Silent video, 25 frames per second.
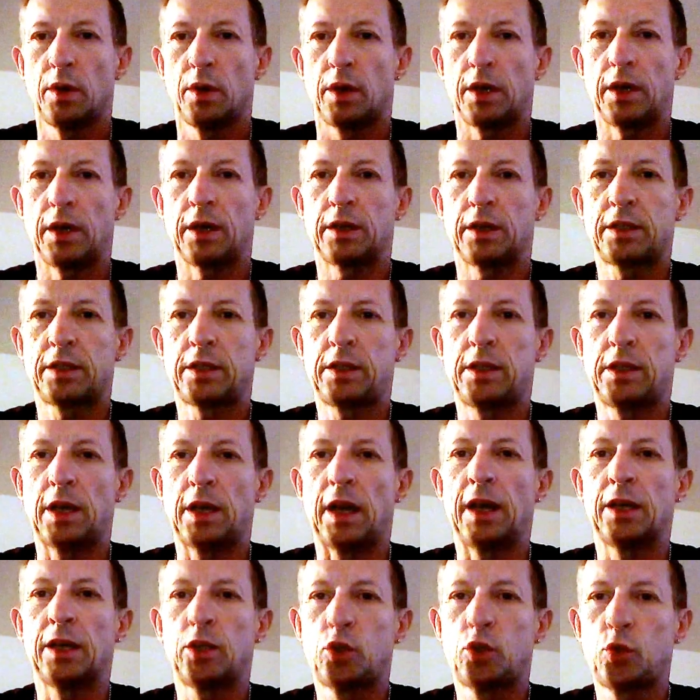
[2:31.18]
et qui
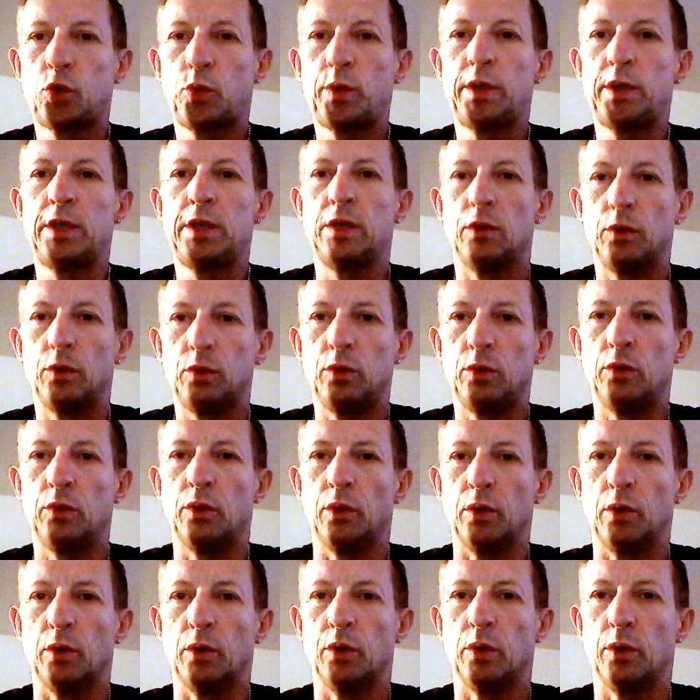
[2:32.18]
induit une,
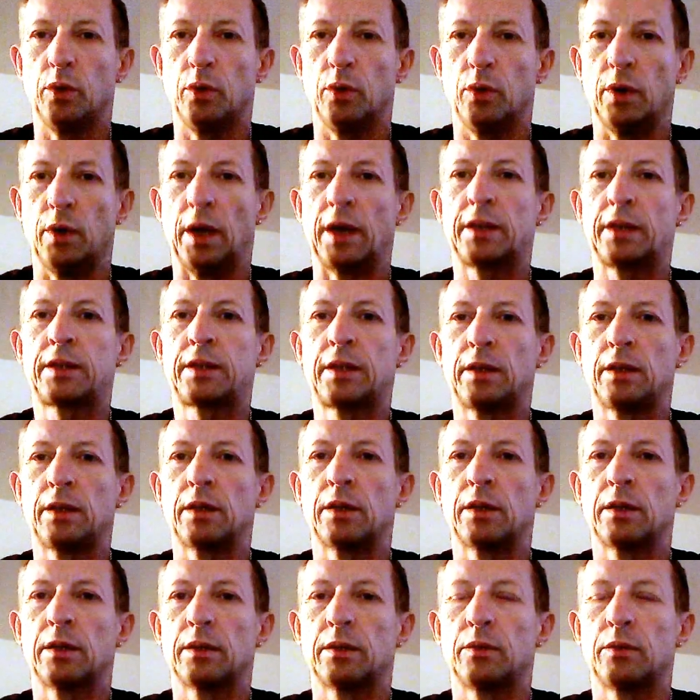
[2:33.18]

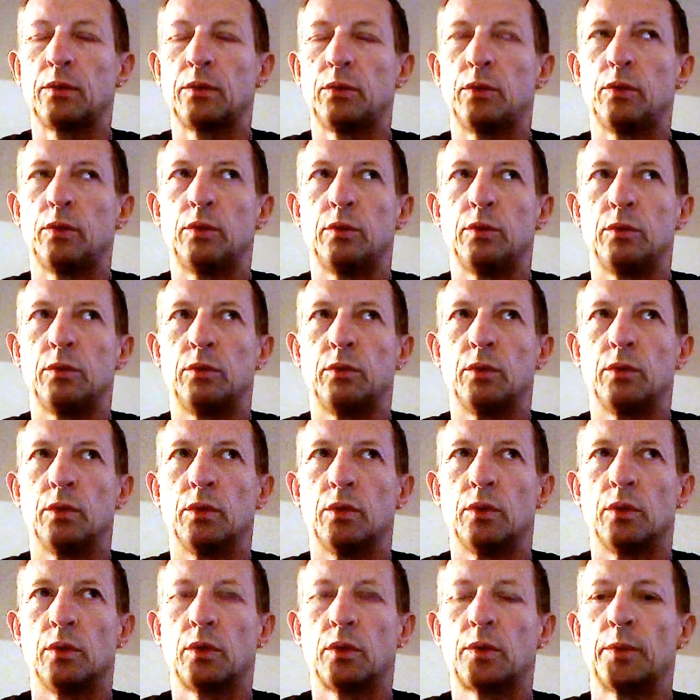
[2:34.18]

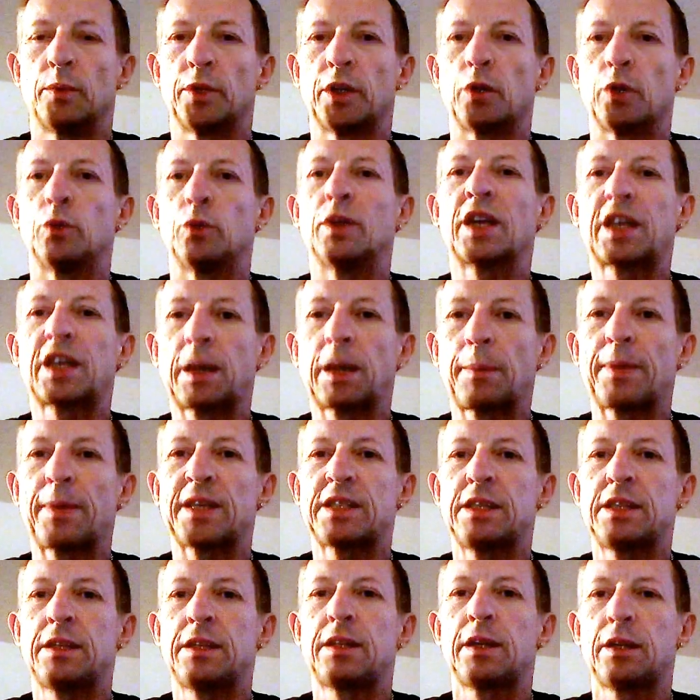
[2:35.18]
une, comment dire, une
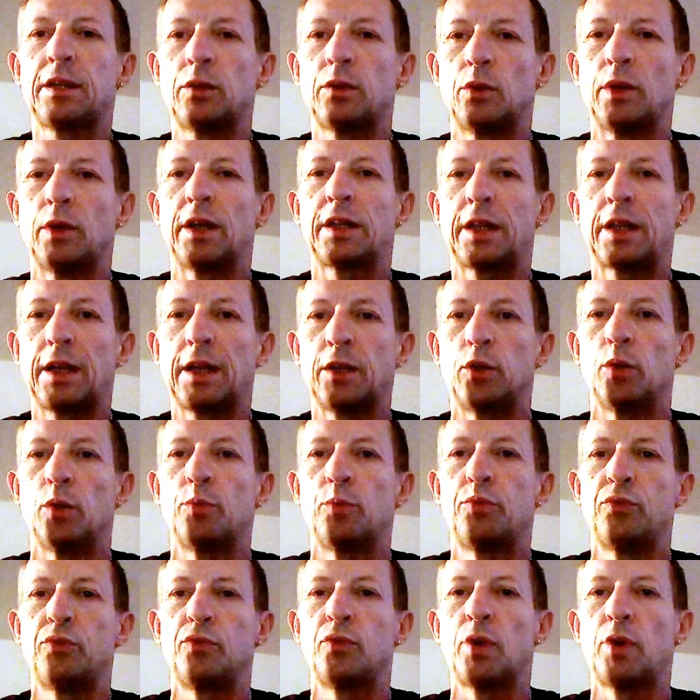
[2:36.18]
incapacité de l'athlète de
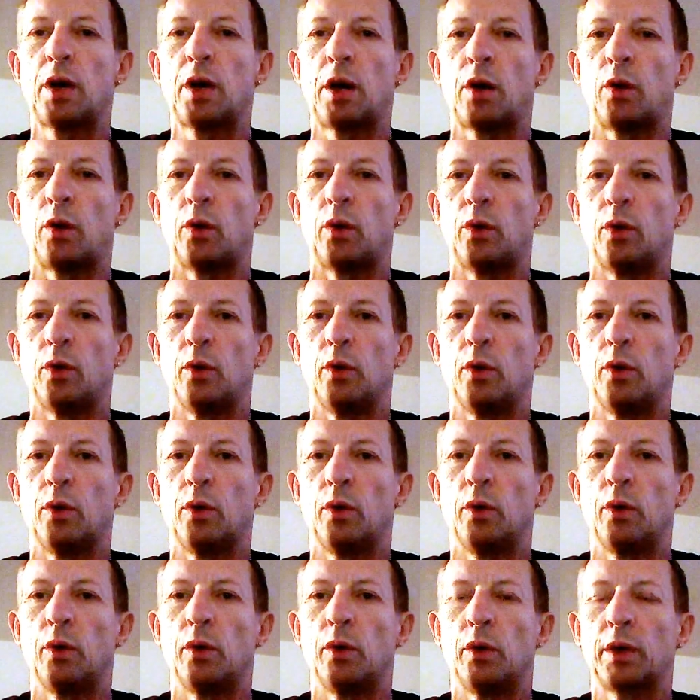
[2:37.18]
pouvoir
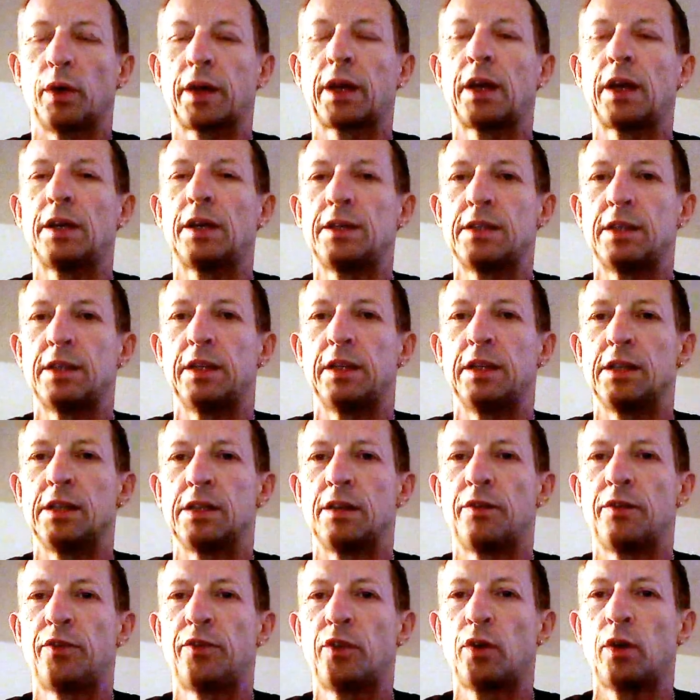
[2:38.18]
euh, réaliser des
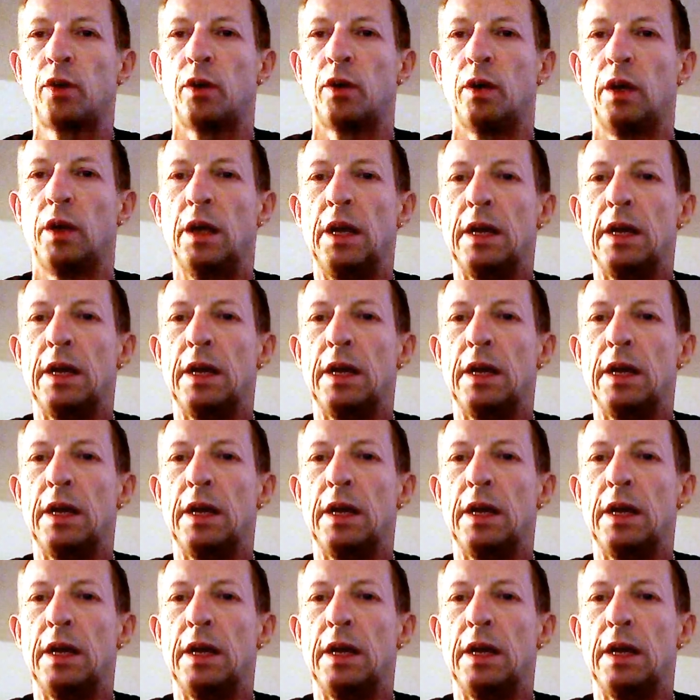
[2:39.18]
efforts,